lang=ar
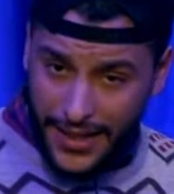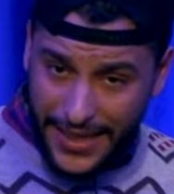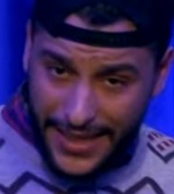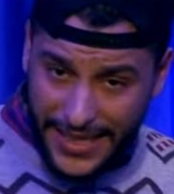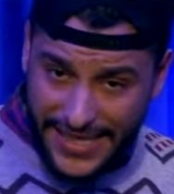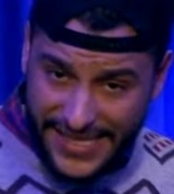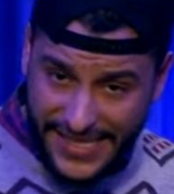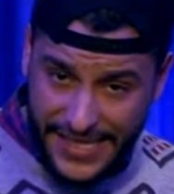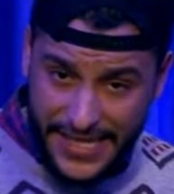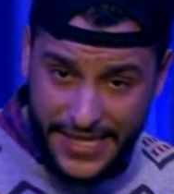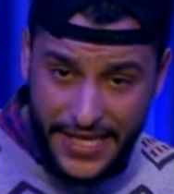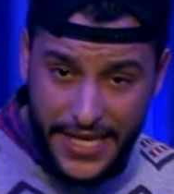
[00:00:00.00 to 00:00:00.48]

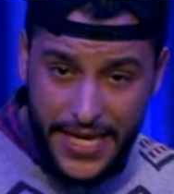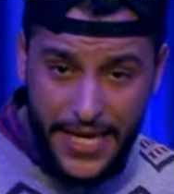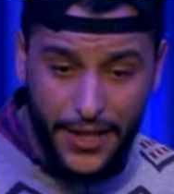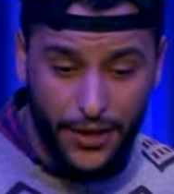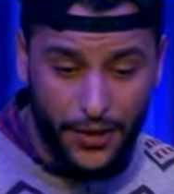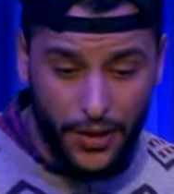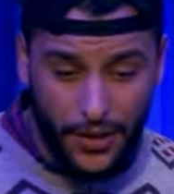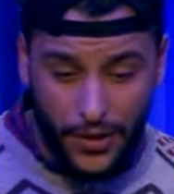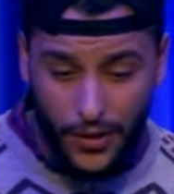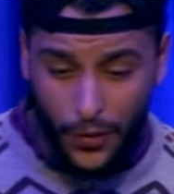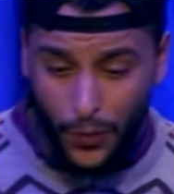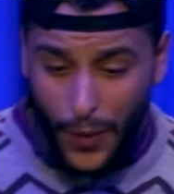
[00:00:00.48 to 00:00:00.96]
سيدي
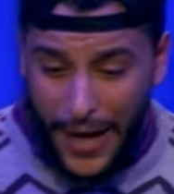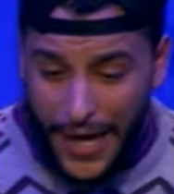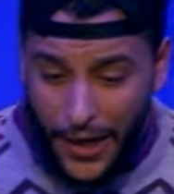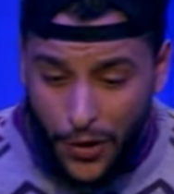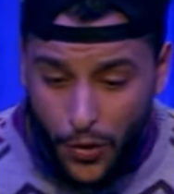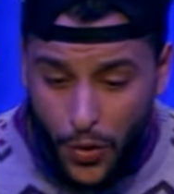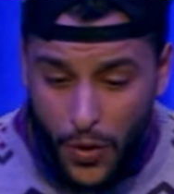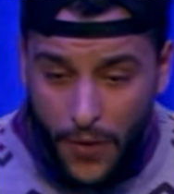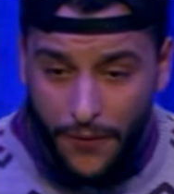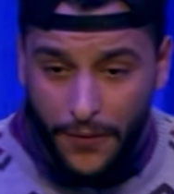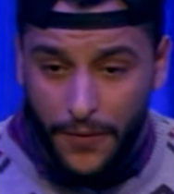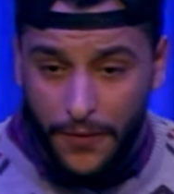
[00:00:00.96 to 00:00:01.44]

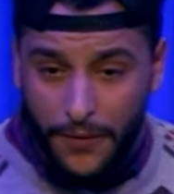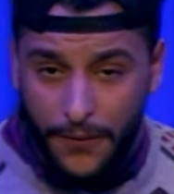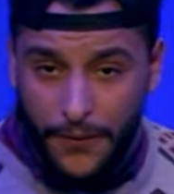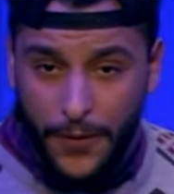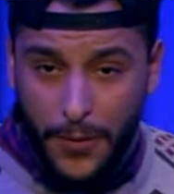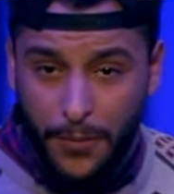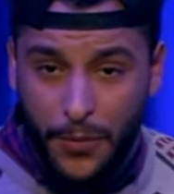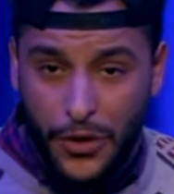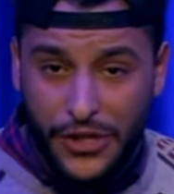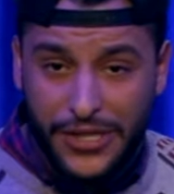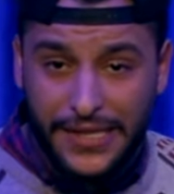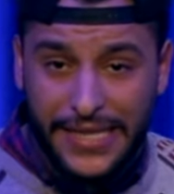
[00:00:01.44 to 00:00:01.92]
نوحدوه في
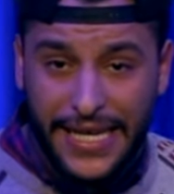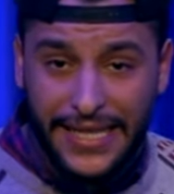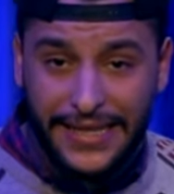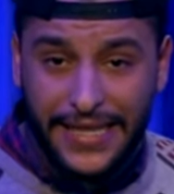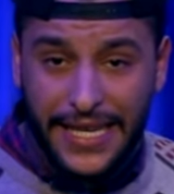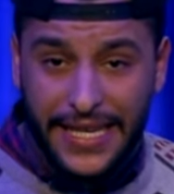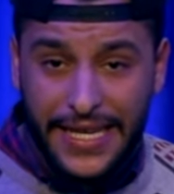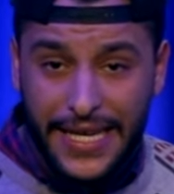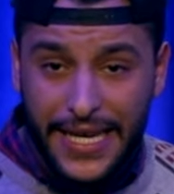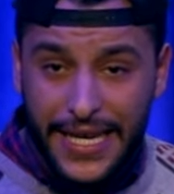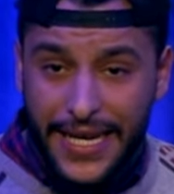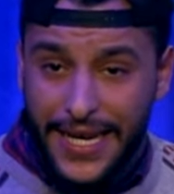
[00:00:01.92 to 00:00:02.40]
البوست تاع
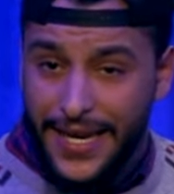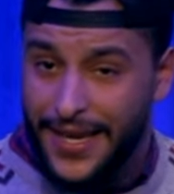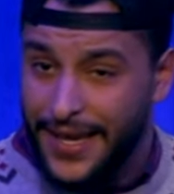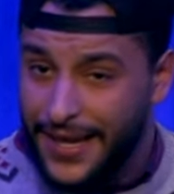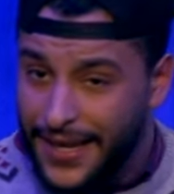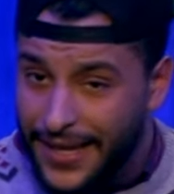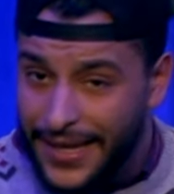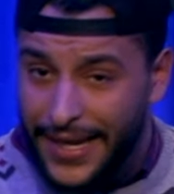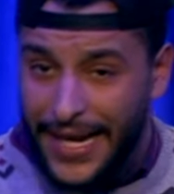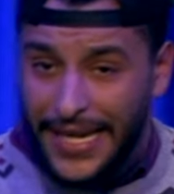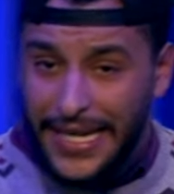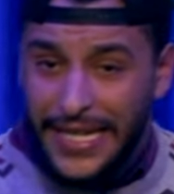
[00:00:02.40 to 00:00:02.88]
الطياره
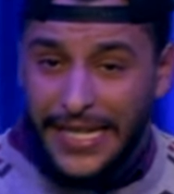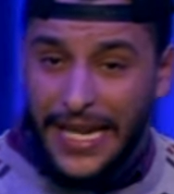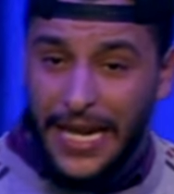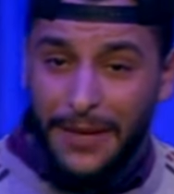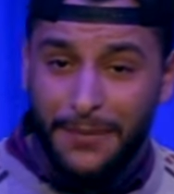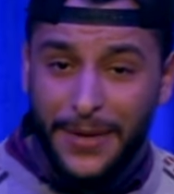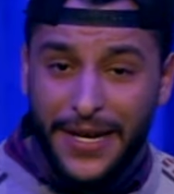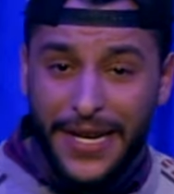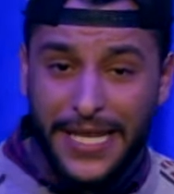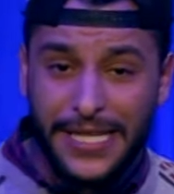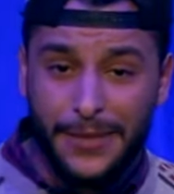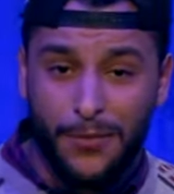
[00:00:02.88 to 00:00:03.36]
خليت
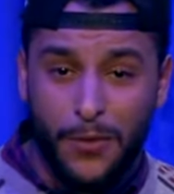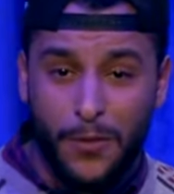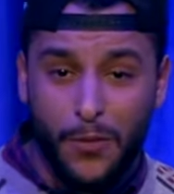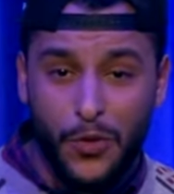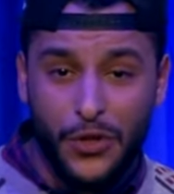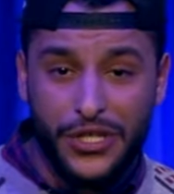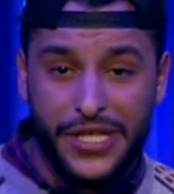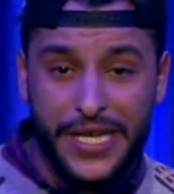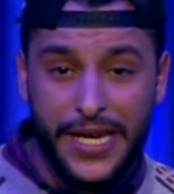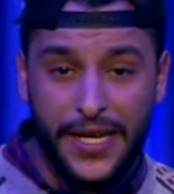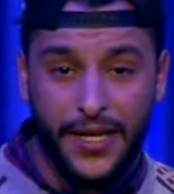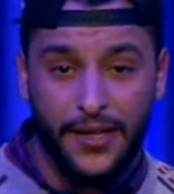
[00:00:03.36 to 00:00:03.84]
ناس اسمه
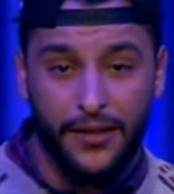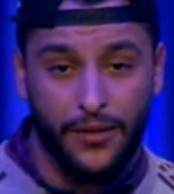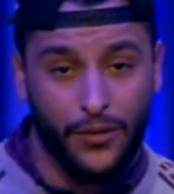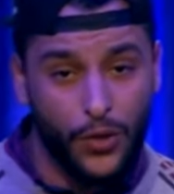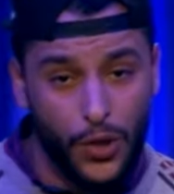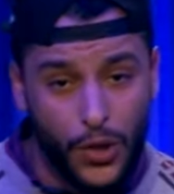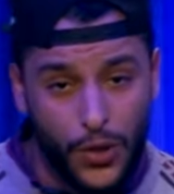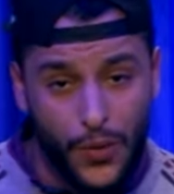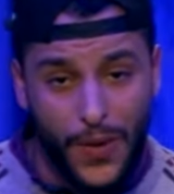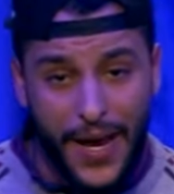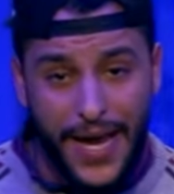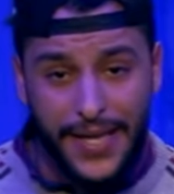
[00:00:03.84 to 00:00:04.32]
موزيك
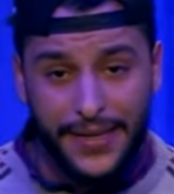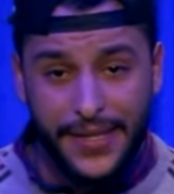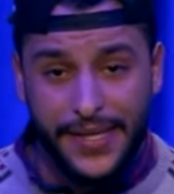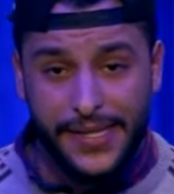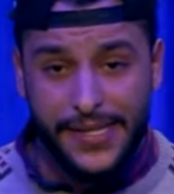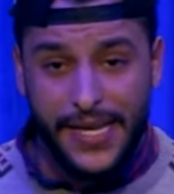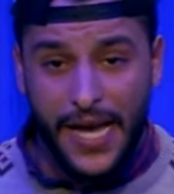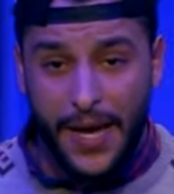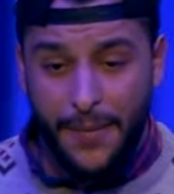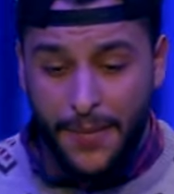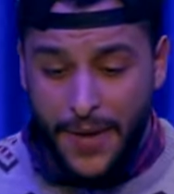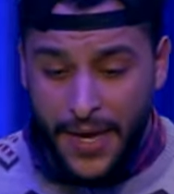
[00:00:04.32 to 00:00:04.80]
قلت له عندي
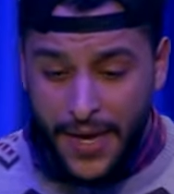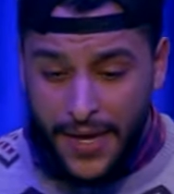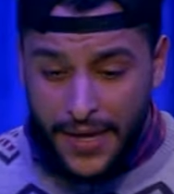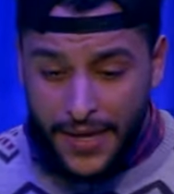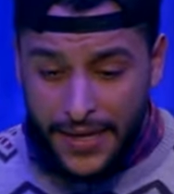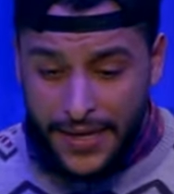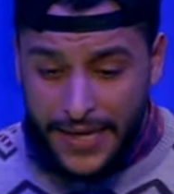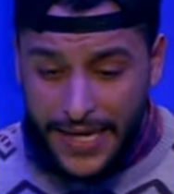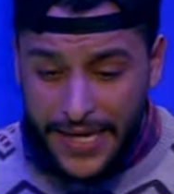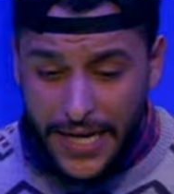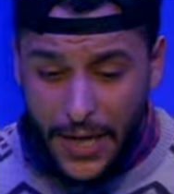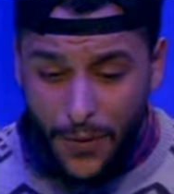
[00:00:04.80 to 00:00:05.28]
صاحبي
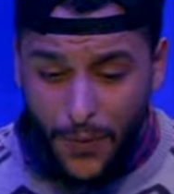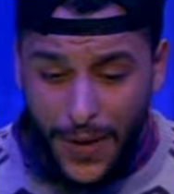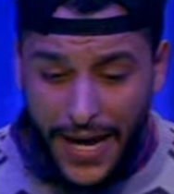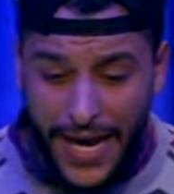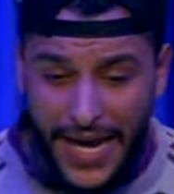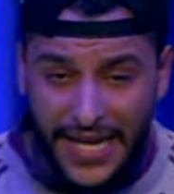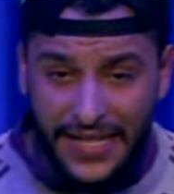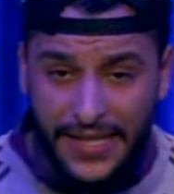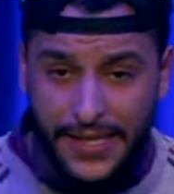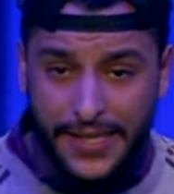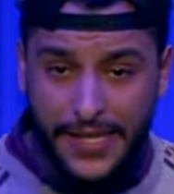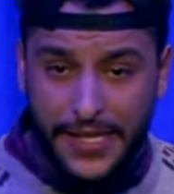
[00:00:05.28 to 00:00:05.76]
انا
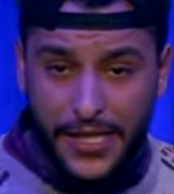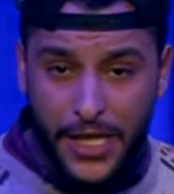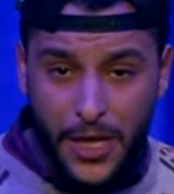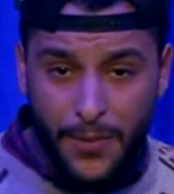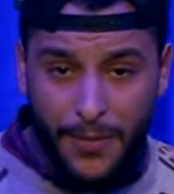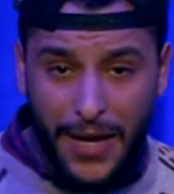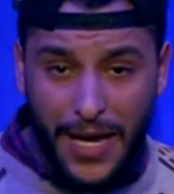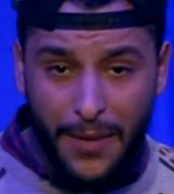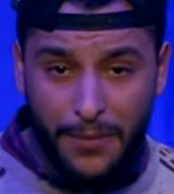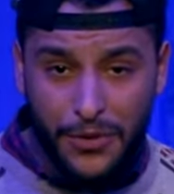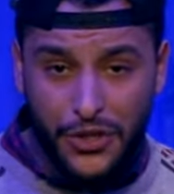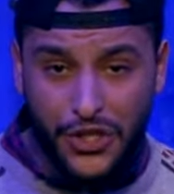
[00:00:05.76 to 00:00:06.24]
وحدت سيدي ما
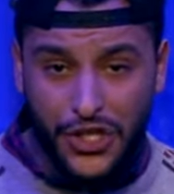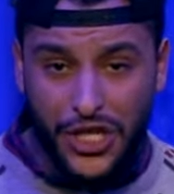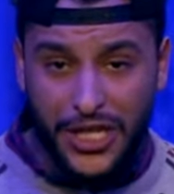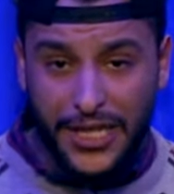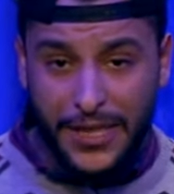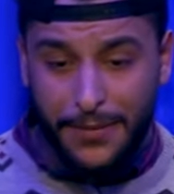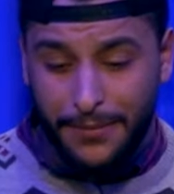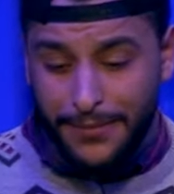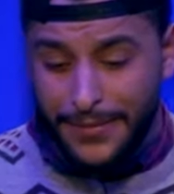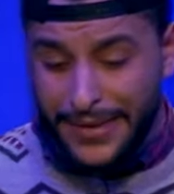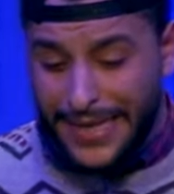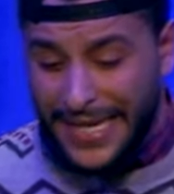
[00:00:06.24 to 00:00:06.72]
حبش يخدم
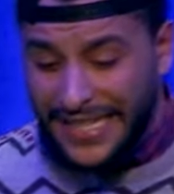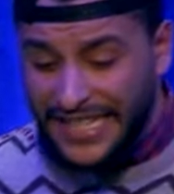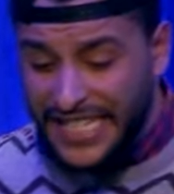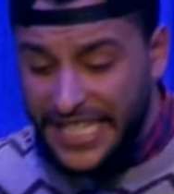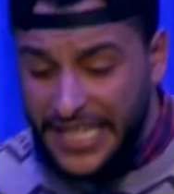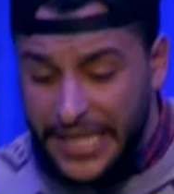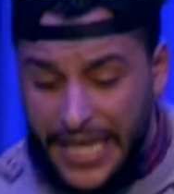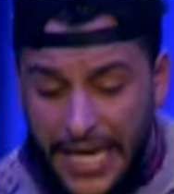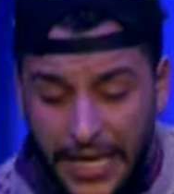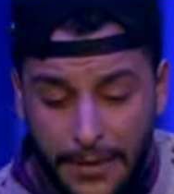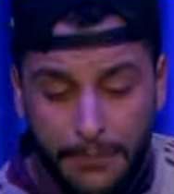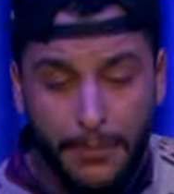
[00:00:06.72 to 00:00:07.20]
نعطيه
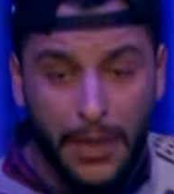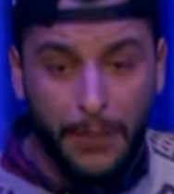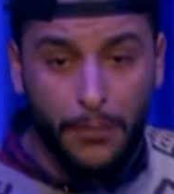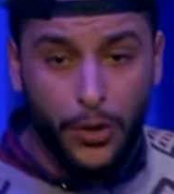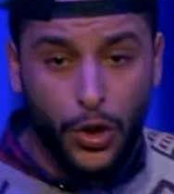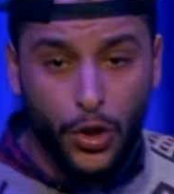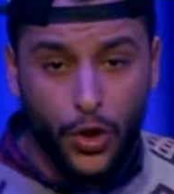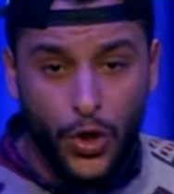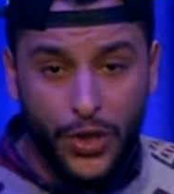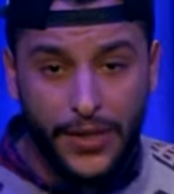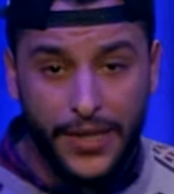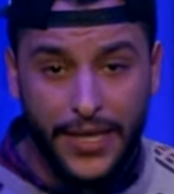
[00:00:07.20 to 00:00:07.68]
لكمه من
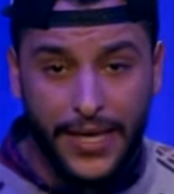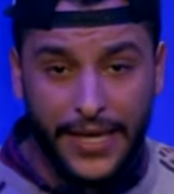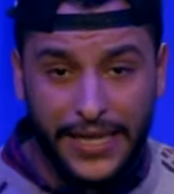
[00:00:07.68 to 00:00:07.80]
اللوطه